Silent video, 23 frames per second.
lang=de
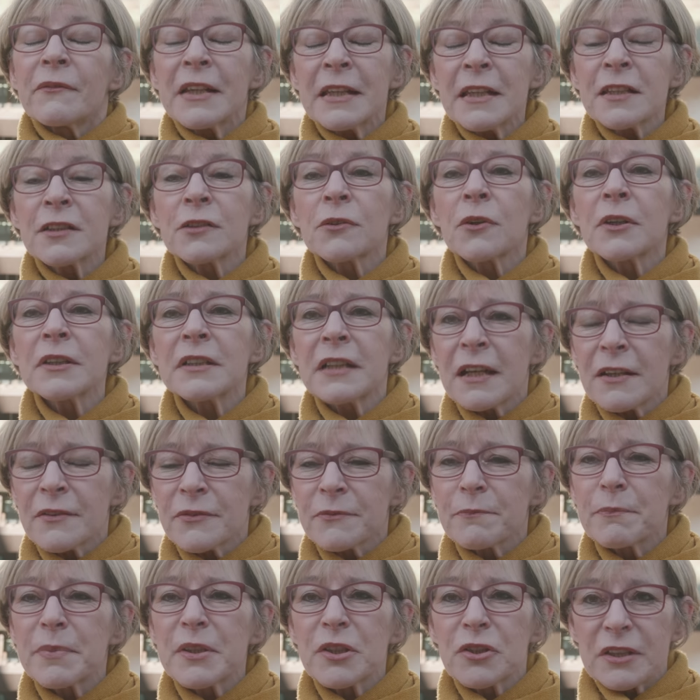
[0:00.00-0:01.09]
Wenn das Urteil
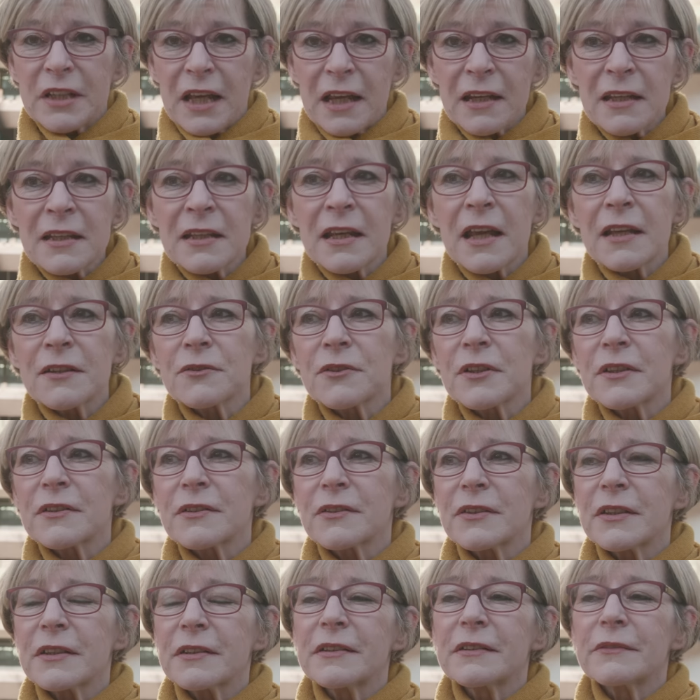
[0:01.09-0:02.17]
Bestand hat
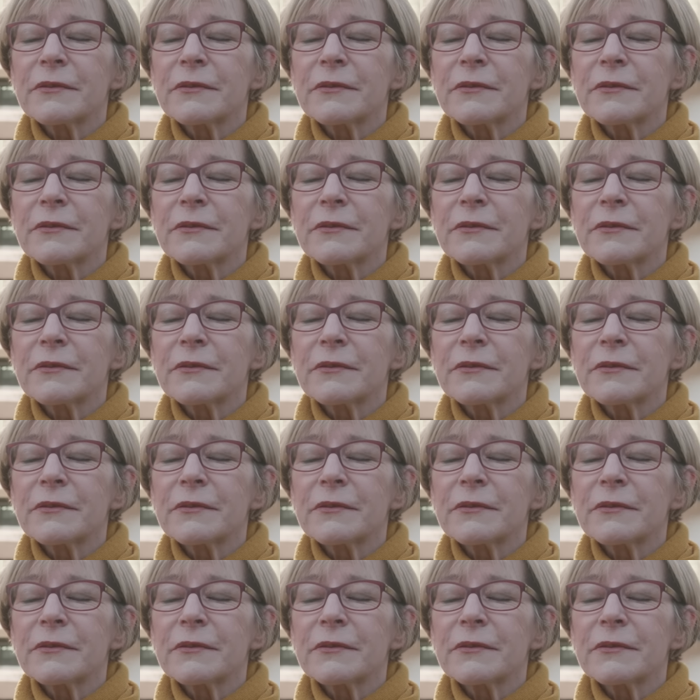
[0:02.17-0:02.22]
und